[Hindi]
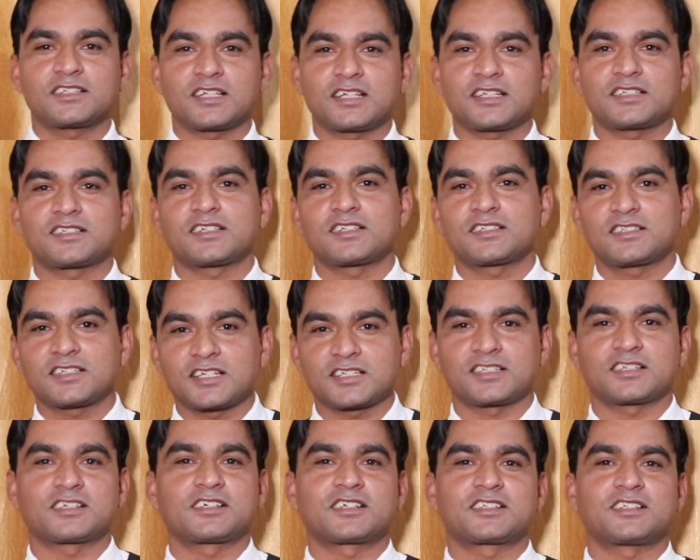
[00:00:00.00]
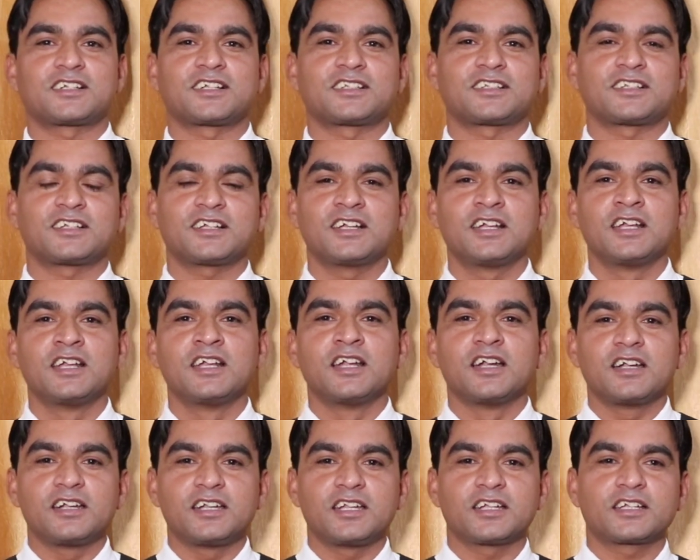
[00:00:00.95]
चैं चैं चैं चैं करते रहते हैं
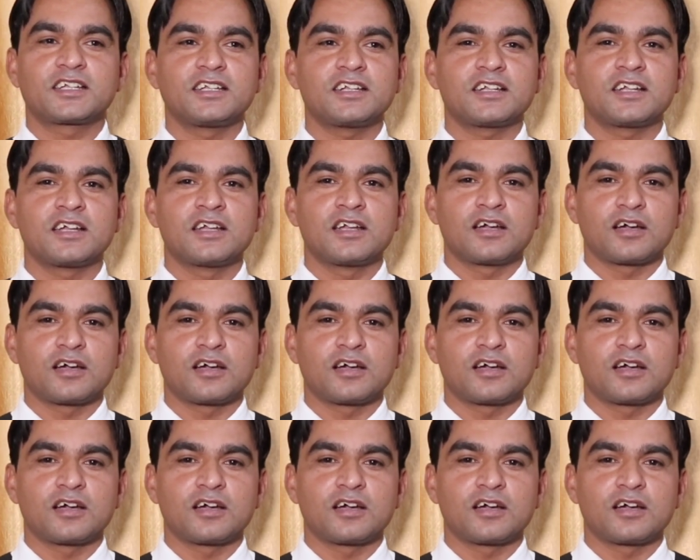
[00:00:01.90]
लेकिन